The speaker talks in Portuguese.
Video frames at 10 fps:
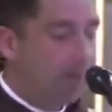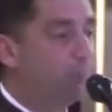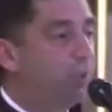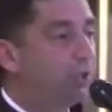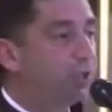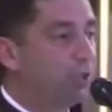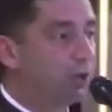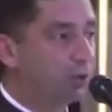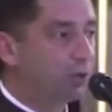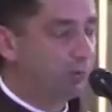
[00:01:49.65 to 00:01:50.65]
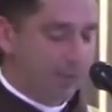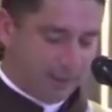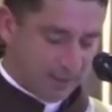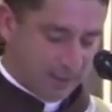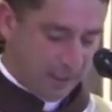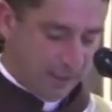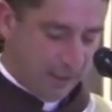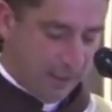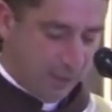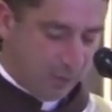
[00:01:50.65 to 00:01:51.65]
Por isso que nosso Senhor vai dizer
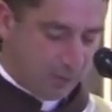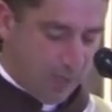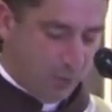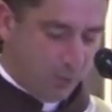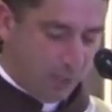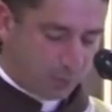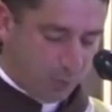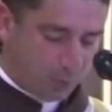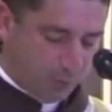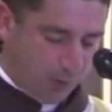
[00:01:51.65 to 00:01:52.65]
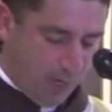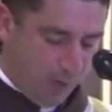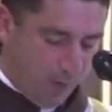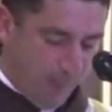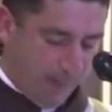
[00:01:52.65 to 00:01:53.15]
no Salmo responsorial: